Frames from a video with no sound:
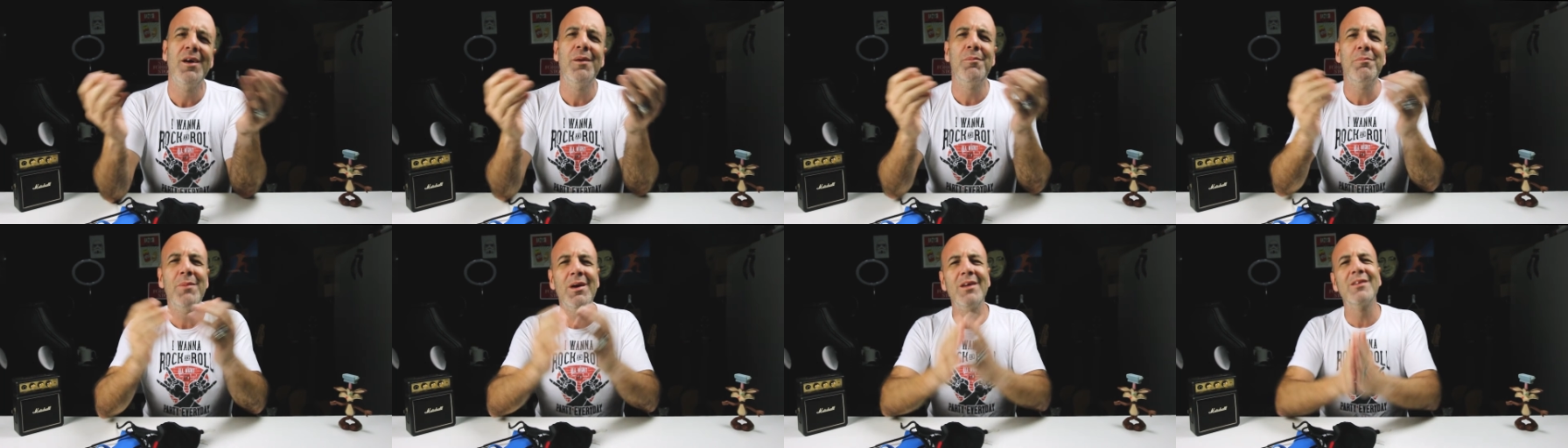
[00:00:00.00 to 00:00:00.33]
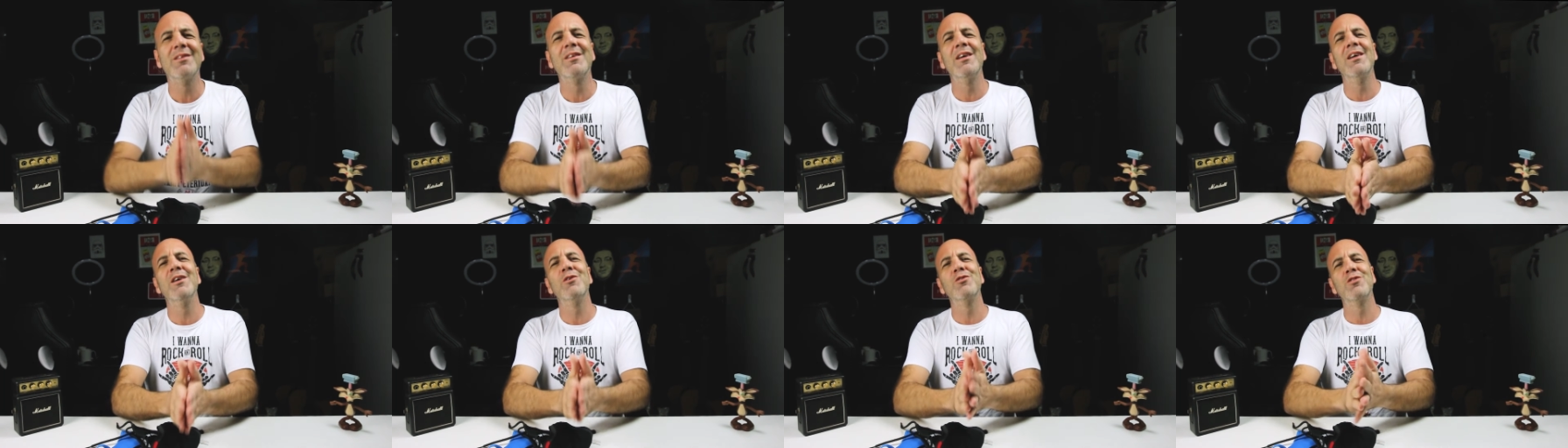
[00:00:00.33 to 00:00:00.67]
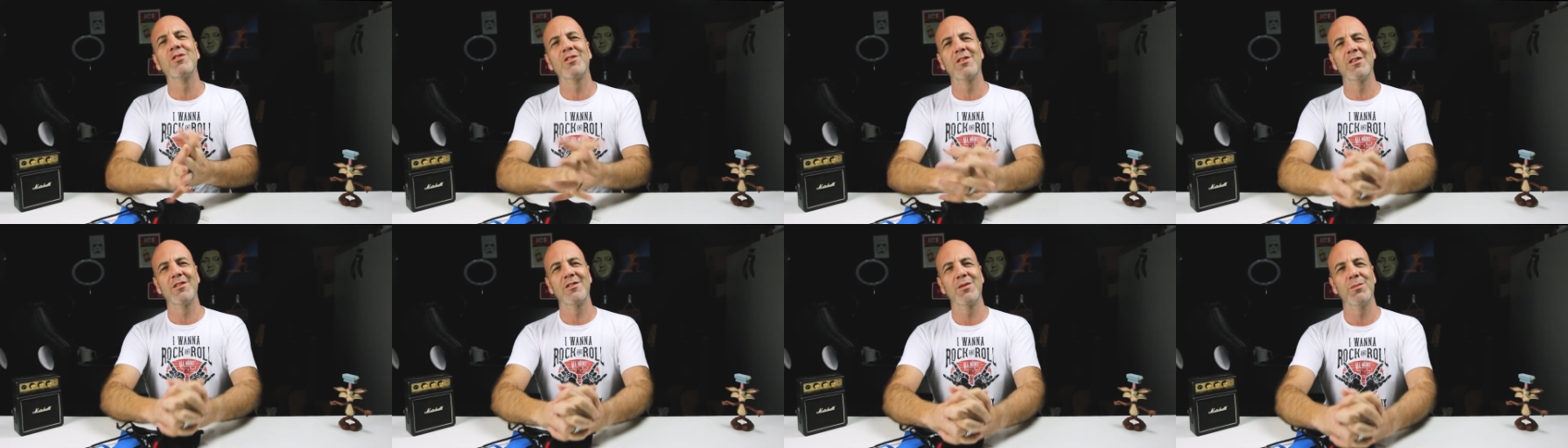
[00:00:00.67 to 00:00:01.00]
mantenha o
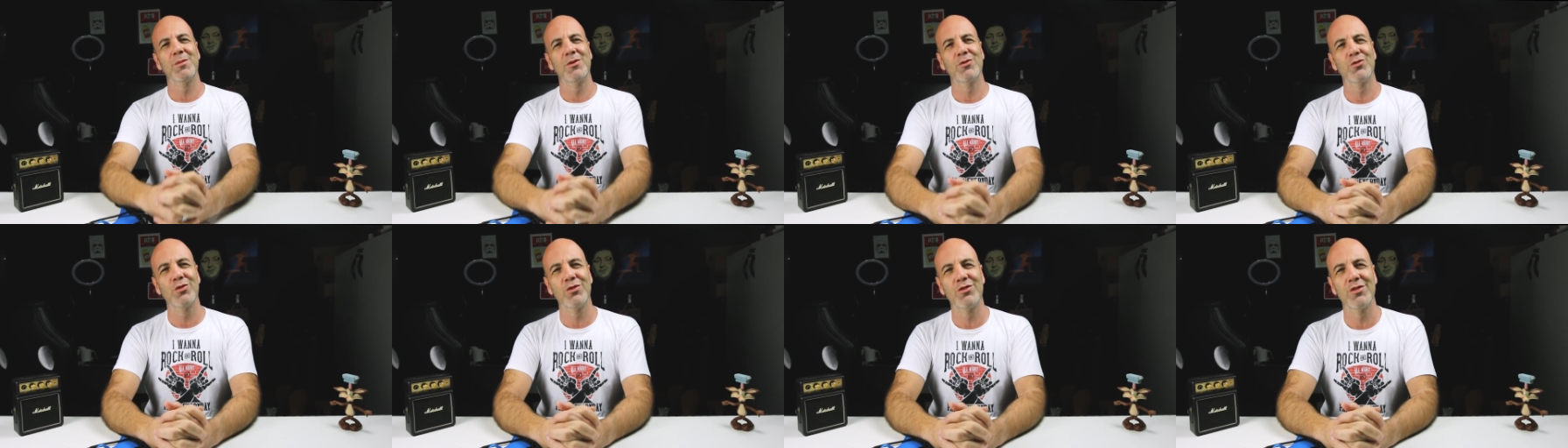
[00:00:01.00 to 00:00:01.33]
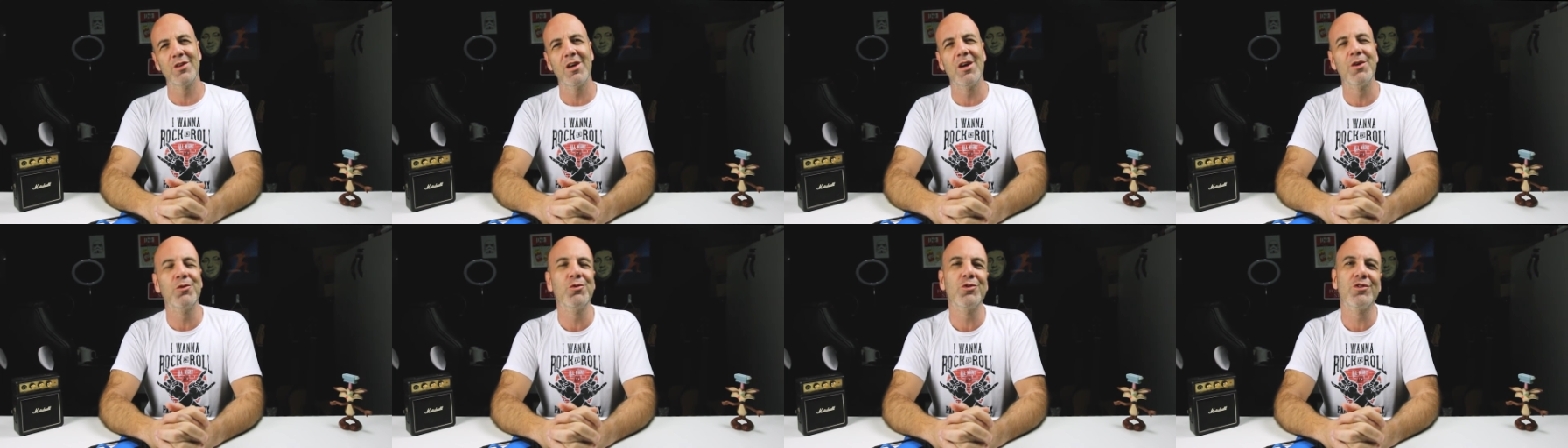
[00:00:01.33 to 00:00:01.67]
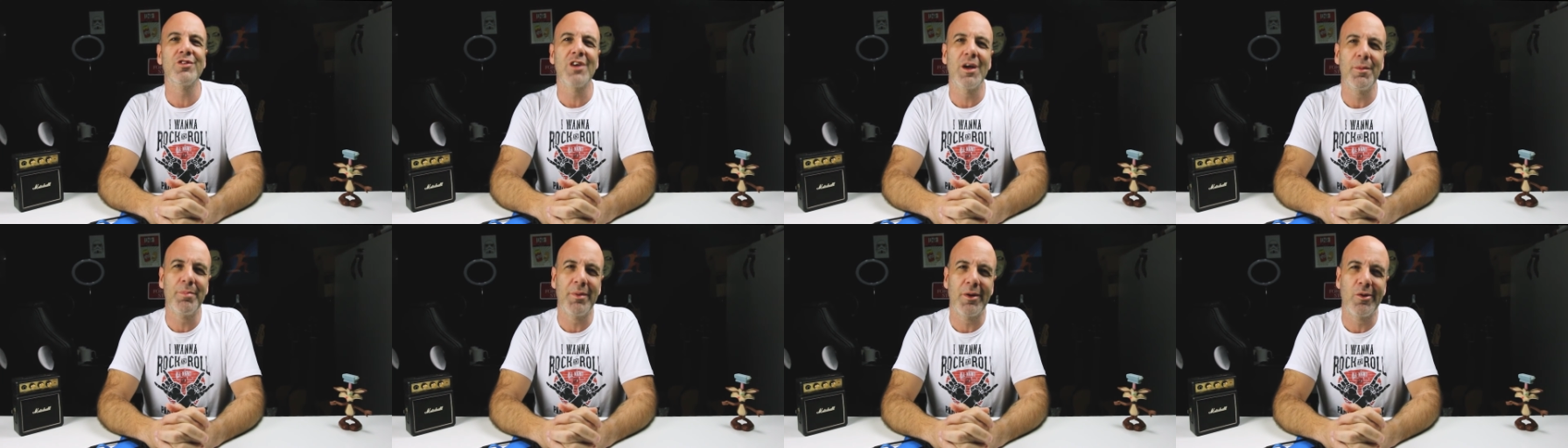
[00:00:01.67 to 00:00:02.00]
distanciamento social, não
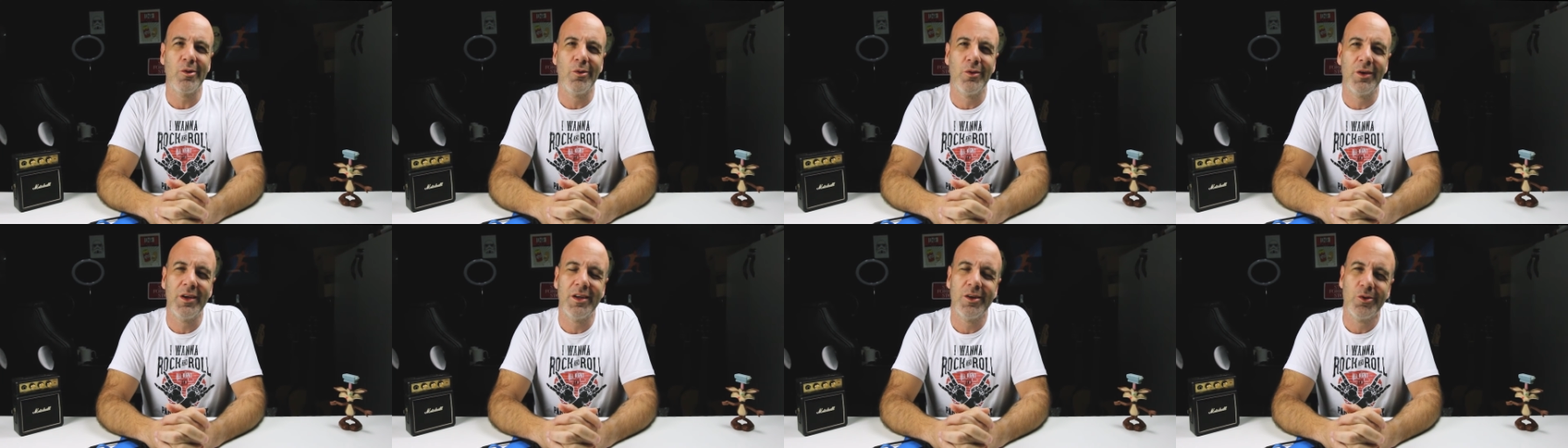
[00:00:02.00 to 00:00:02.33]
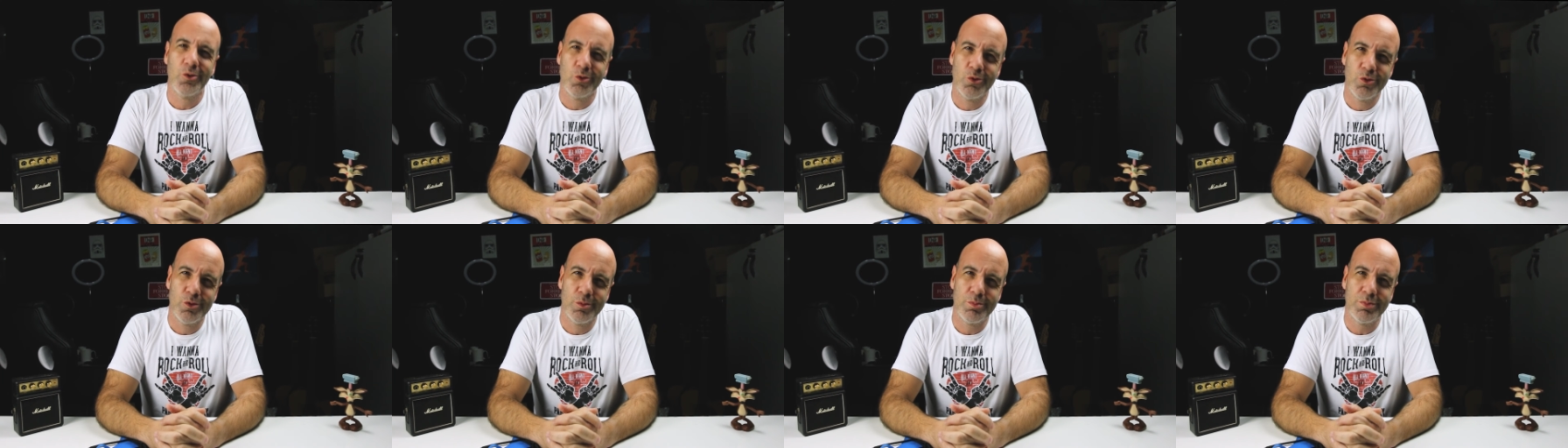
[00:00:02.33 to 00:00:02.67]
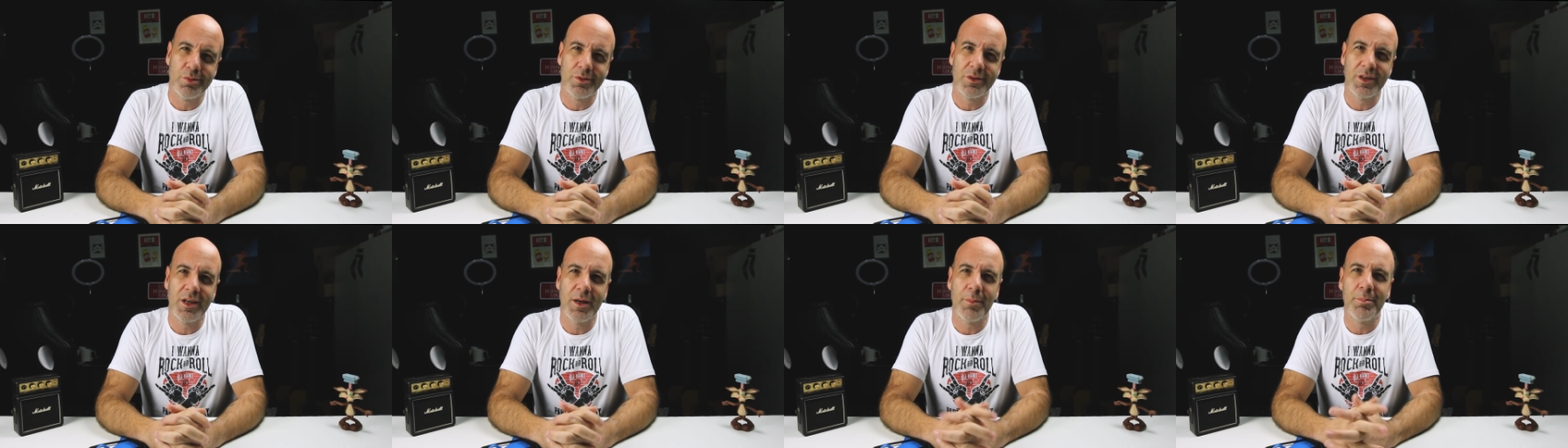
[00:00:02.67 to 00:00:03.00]
saia para correr em
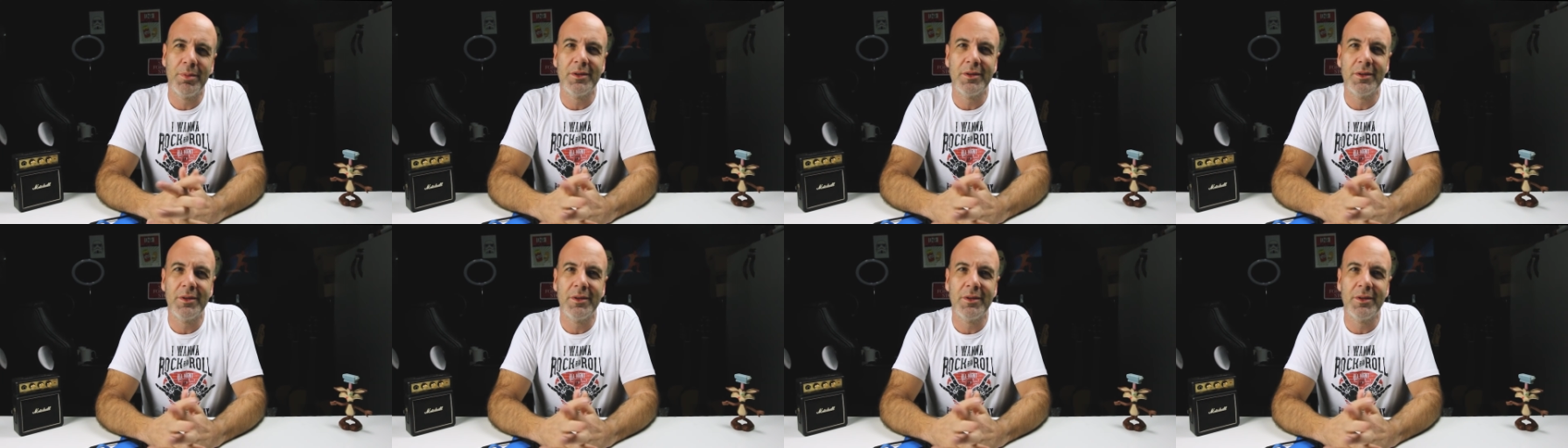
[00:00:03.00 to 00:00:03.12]
grupo, né? A